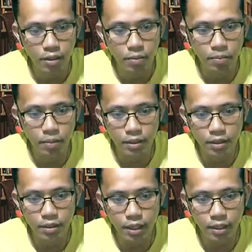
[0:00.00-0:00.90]
but
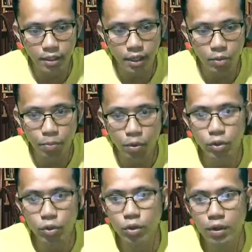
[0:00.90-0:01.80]
then ngayon po
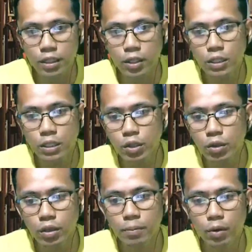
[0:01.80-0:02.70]
ito yung ito kasi
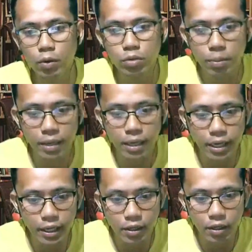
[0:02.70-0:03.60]
yung ibig kong
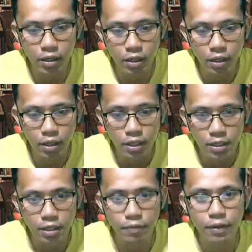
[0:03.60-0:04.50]
sabihin
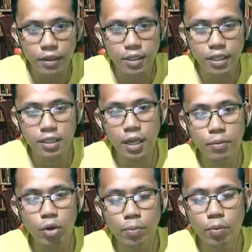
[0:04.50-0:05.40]
sa sa
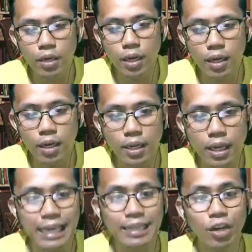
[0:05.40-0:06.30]
sinabi ko po na
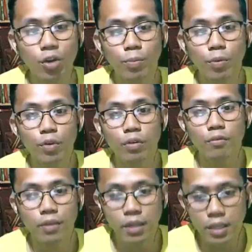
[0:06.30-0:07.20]
nakita ko po
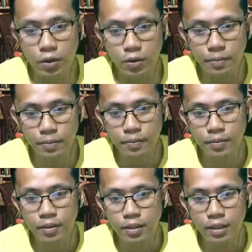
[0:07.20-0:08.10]
yung video
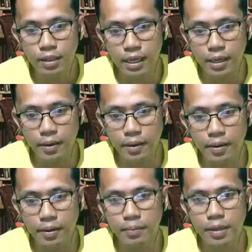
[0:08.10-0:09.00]

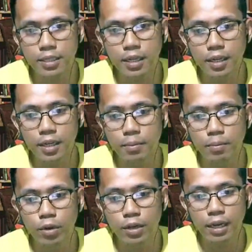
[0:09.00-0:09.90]
na may isang uh,
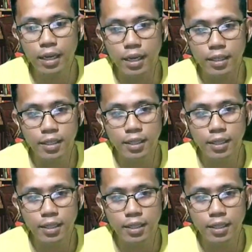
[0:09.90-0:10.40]
born again